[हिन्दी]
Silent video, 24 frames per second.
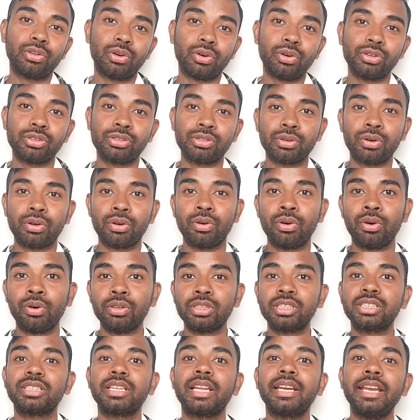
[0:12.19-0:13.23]
दोस्त और
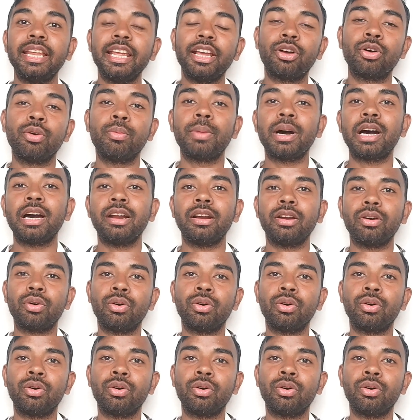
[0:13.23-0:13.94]
होस्ट सनी कुमार